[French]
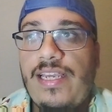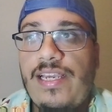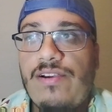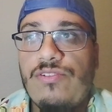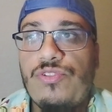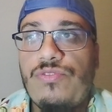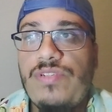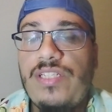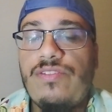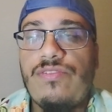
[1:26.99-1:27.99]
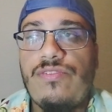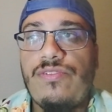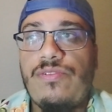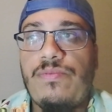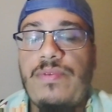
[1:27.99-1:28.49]
Et ensuite,
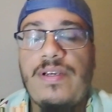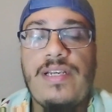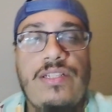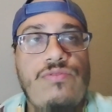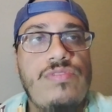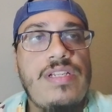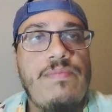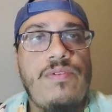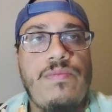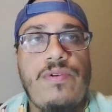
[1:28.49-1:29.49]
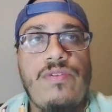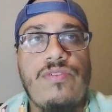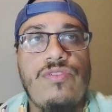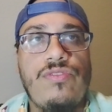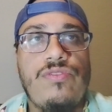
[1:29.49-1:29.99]
euh, ben, tout simplement
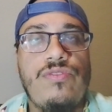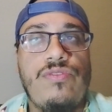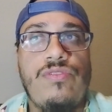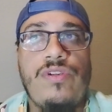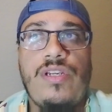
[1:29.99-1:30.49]
que